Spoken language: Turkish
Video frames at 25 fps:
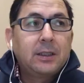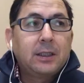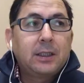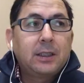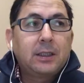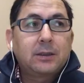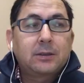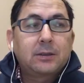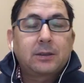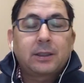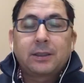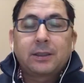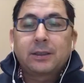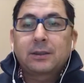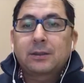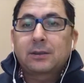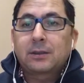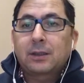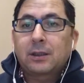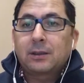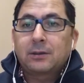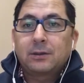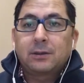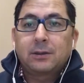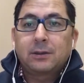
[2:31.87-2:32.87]
e, tanık
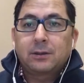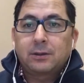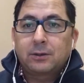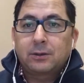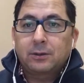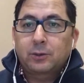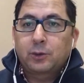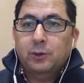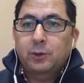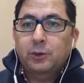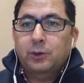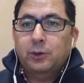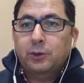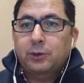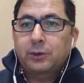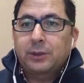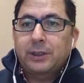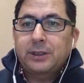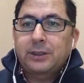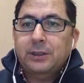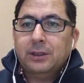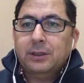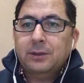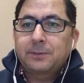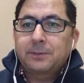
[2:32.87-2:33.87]
e,
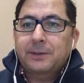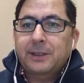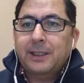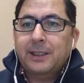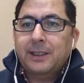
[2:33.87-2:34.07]
kürsüsüne çıkıp